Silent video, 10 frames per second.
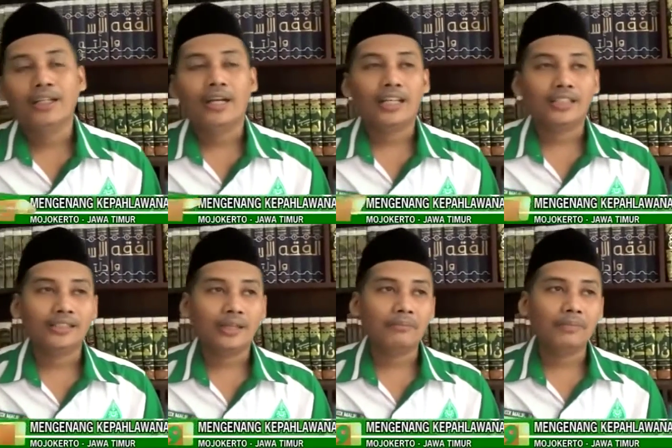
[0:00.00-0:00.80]

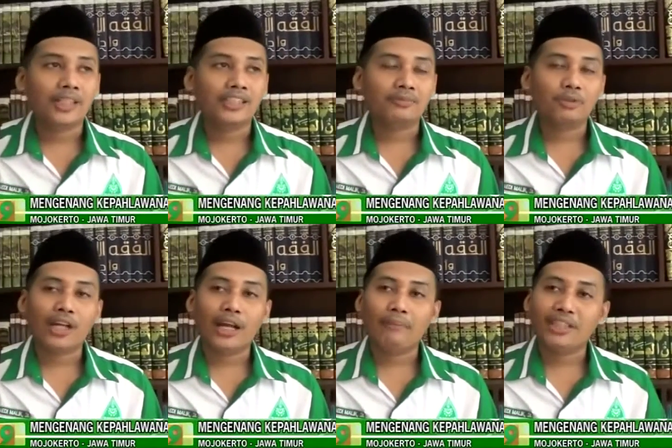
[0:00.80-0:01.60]
artinya memberikan
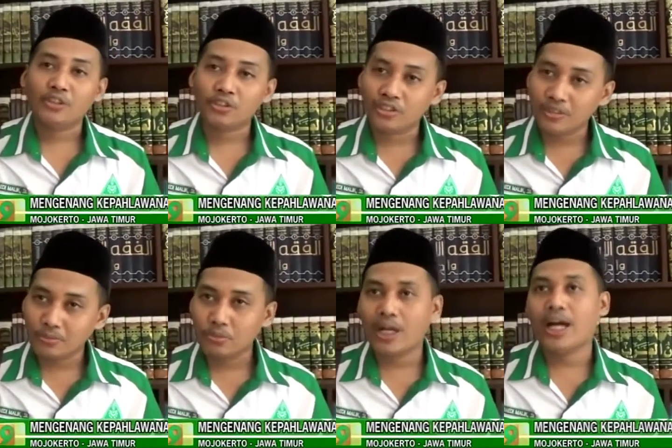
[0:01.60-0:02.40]
sebuah keamanan untuk
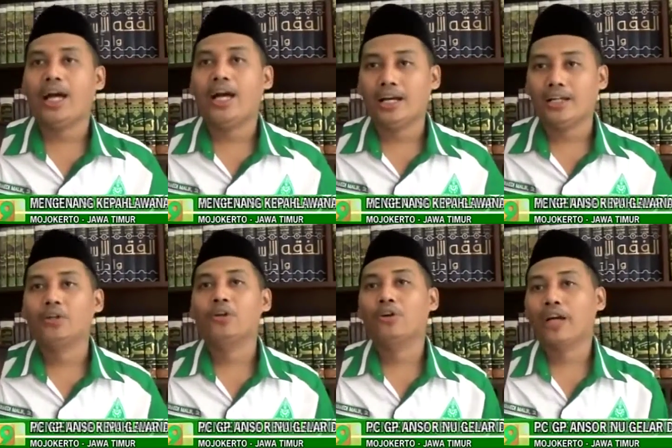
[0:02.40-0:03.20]
semua
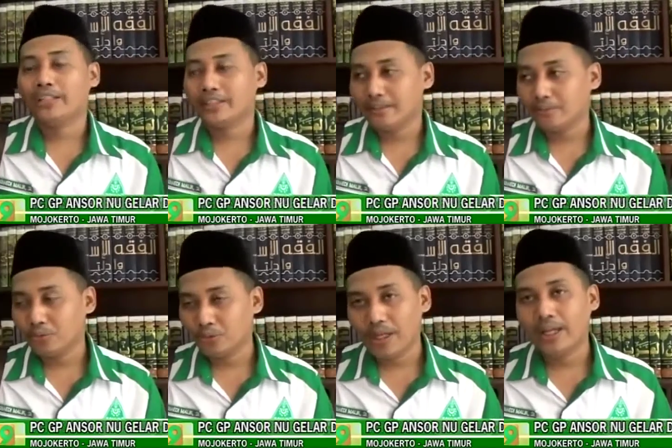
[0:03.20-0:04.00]
golongan
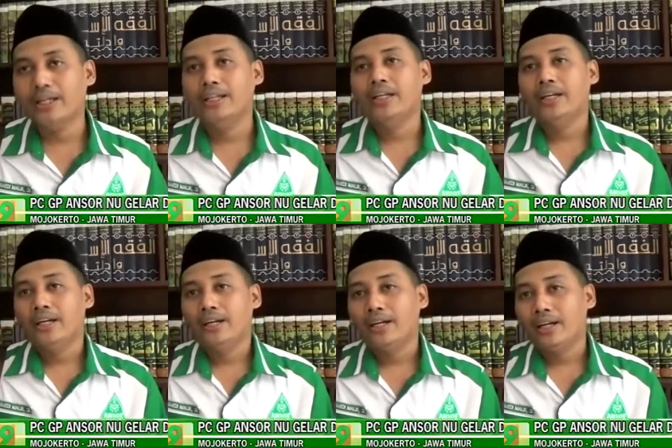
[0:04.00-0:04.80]
semua
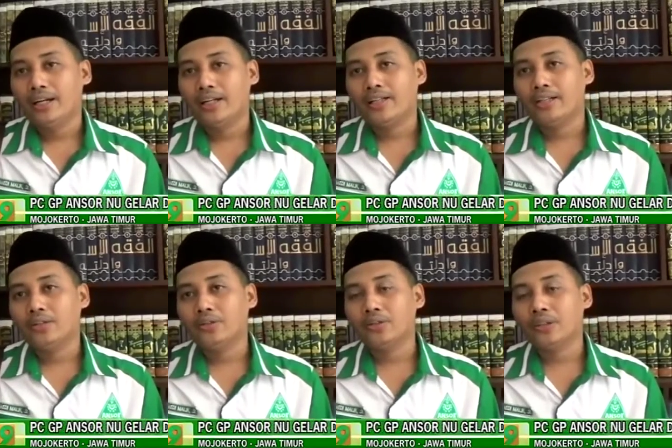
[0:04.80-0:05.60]
uh,
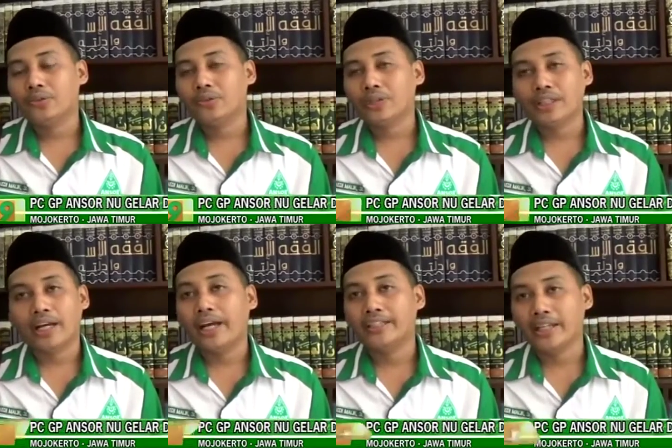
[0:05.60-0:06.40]
kerukunan
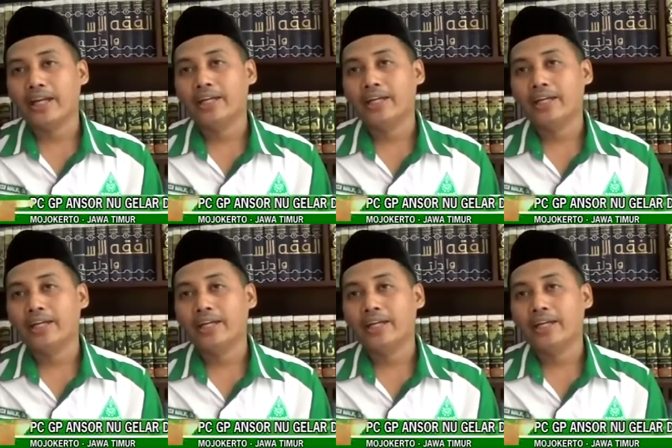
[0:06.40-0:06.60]
yang ada